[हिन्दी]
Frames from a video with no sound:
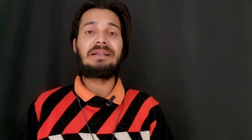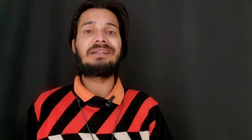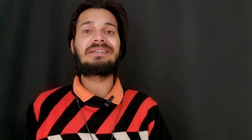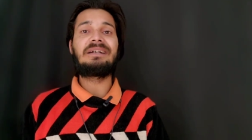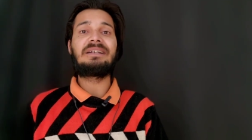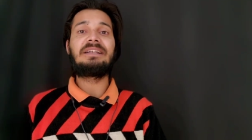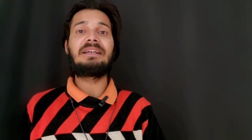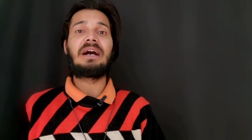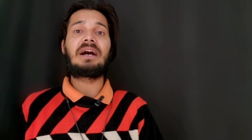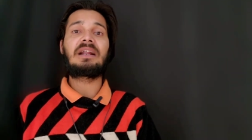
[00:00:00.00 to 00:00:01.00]
रिसेंटली
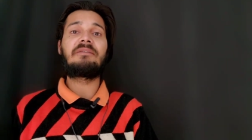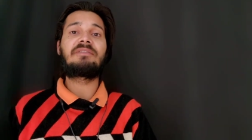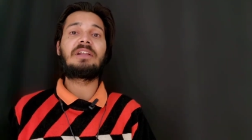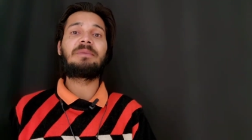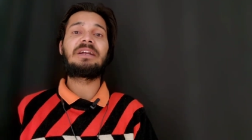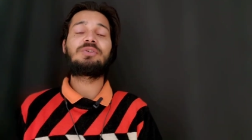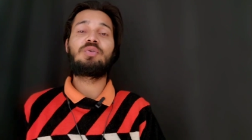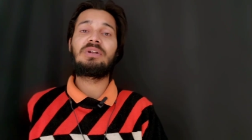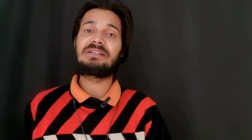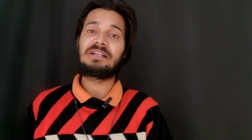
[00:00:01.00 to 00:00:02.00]
हर हफ्ते मैं
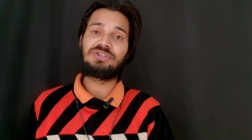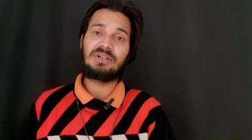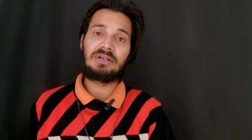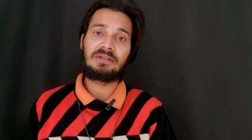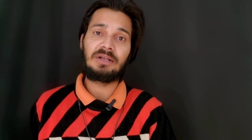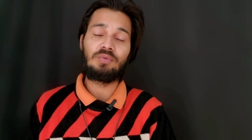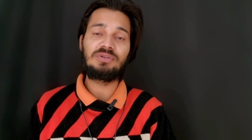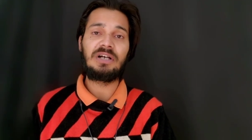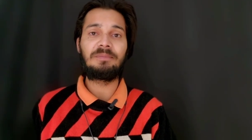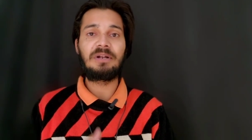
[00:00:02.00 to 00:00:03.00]
क्यू एन ए सेक्शन रखता हूँ
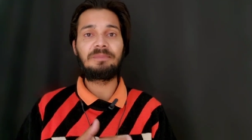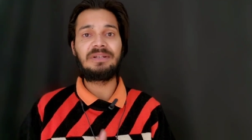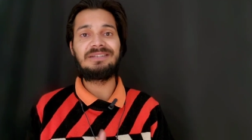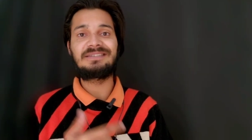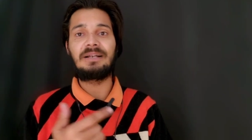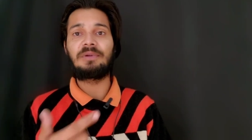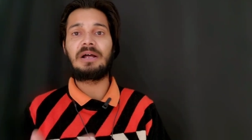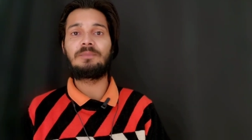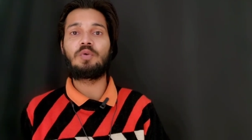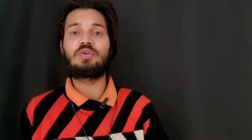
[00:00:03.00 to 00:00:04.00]
जहाँ पर अपने इंस्टा पर
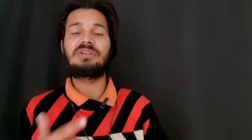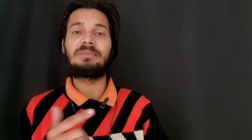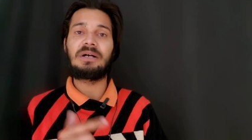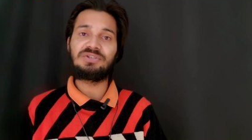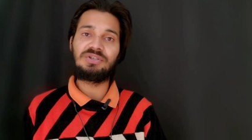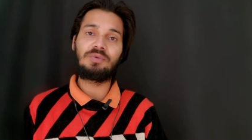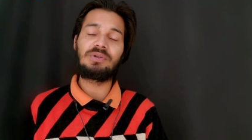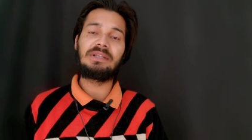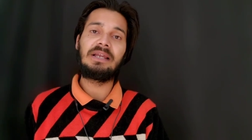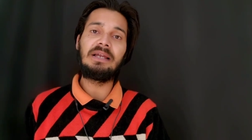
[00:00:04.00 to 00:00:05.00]
आप लोगों से बातचीत
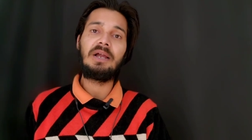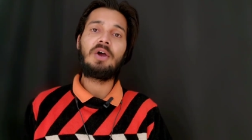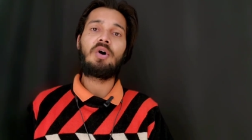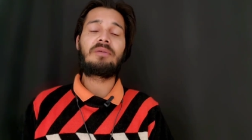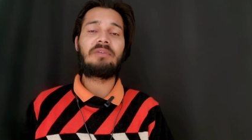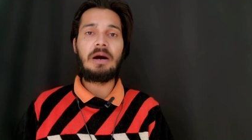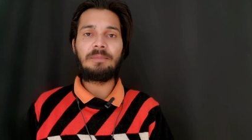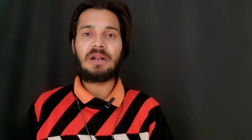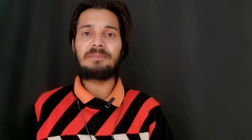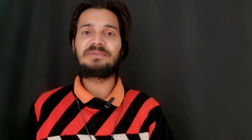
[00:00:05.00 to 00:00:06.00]
होती है और वहाँ
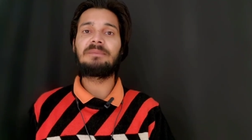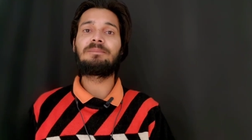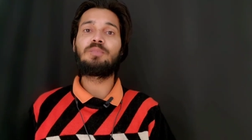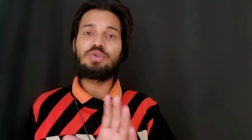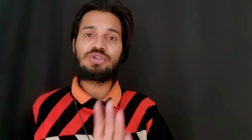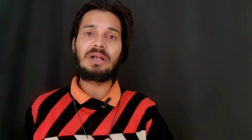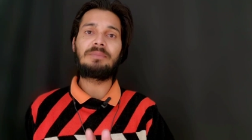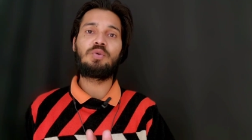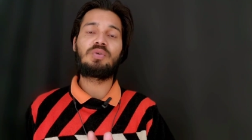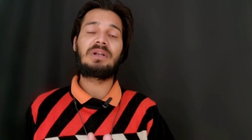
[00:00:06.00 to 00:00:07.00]
पर आपसे पूछता
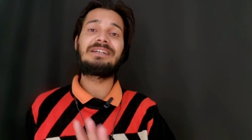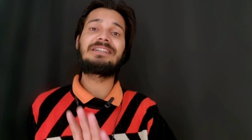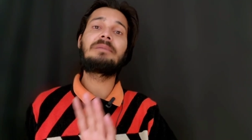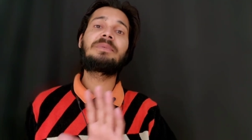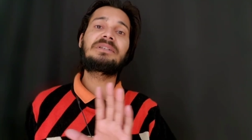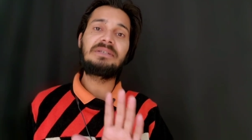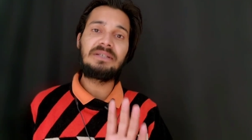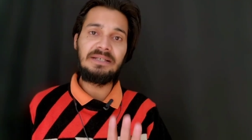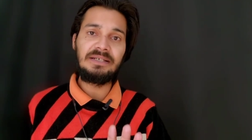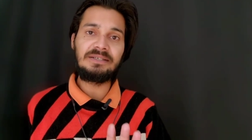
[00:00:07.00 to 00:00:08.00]
भी हूँ है कितने परसेंट
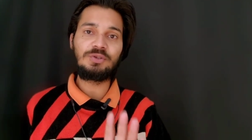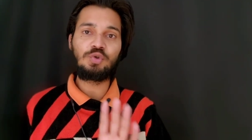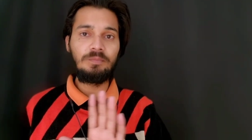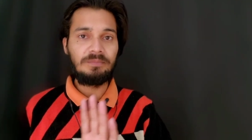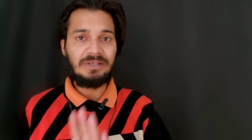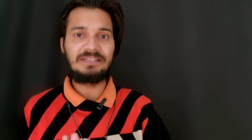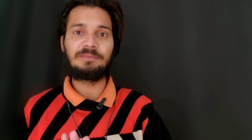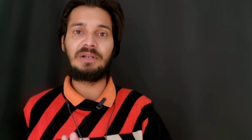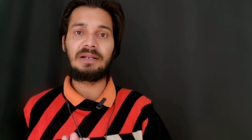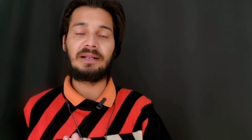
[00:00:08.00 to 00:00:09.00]
क्रिएटर्स को मिंट्स
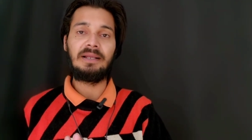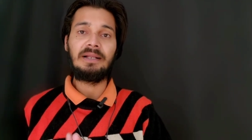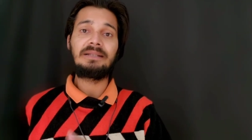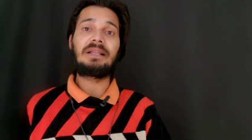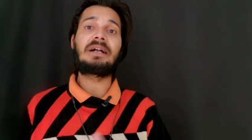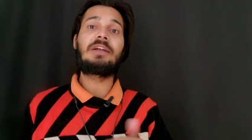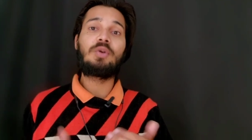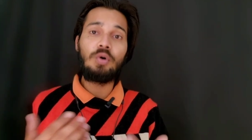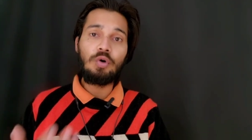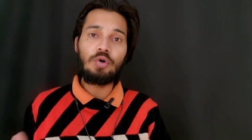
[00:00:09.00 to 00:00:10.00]
मिल रहे हैं ताकि
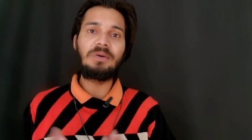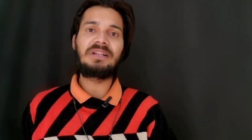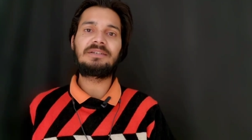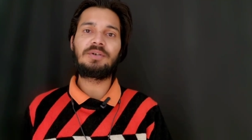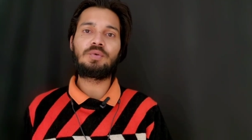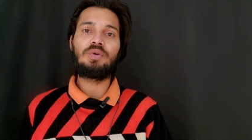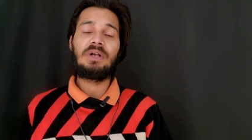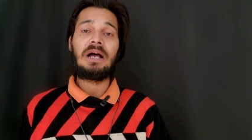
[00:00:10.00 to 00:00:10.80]
लोगों को बता सकूं